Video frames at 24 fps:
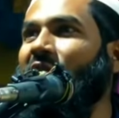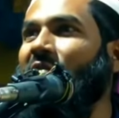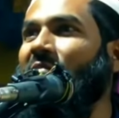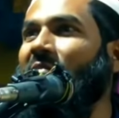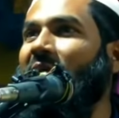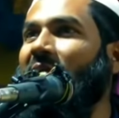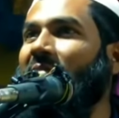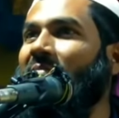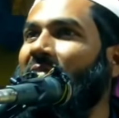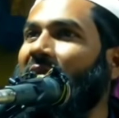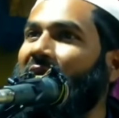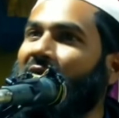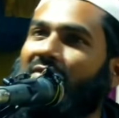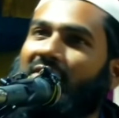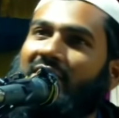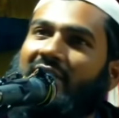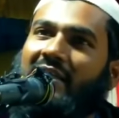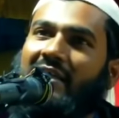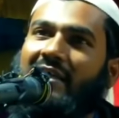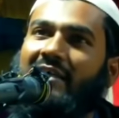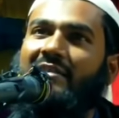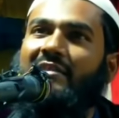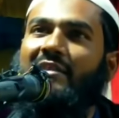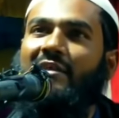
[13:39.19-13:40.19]
তোমার মেয়েও
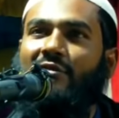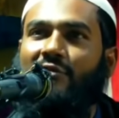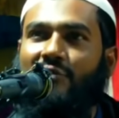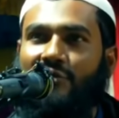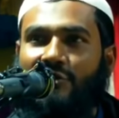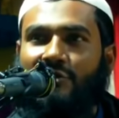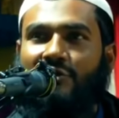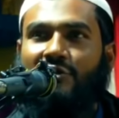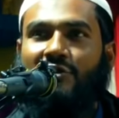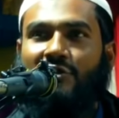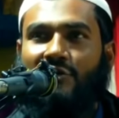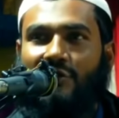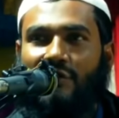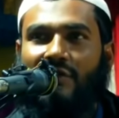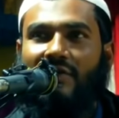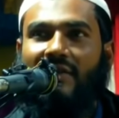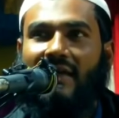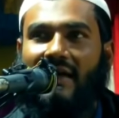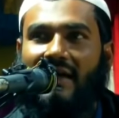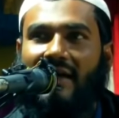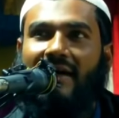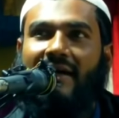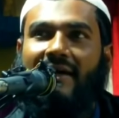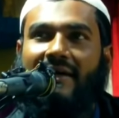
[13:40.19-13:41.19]
শিখেছে কুচকুচ
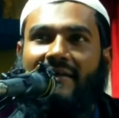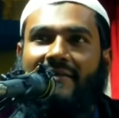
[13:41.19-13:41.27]
হতা